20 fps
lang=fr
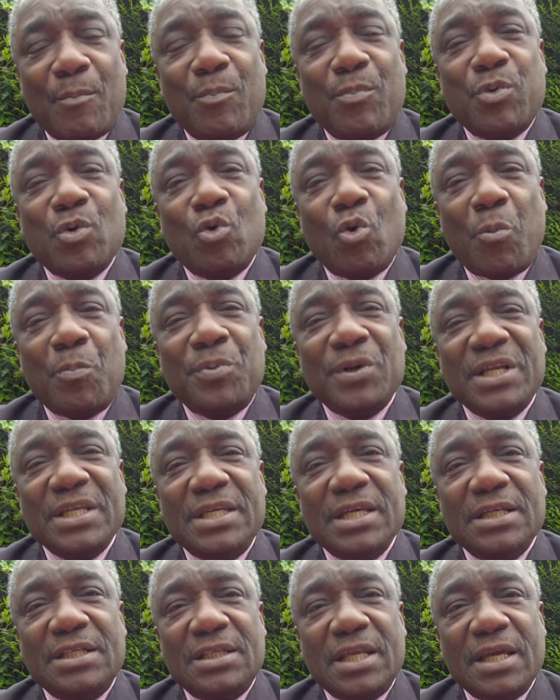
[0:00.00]

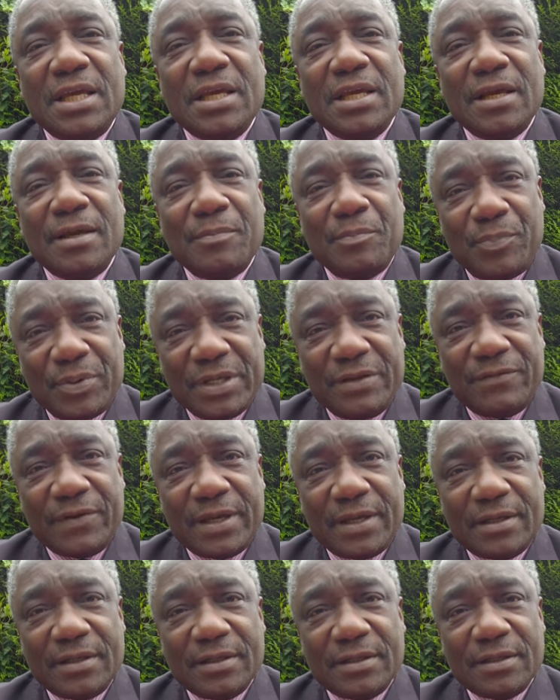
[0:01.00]
propriété privée.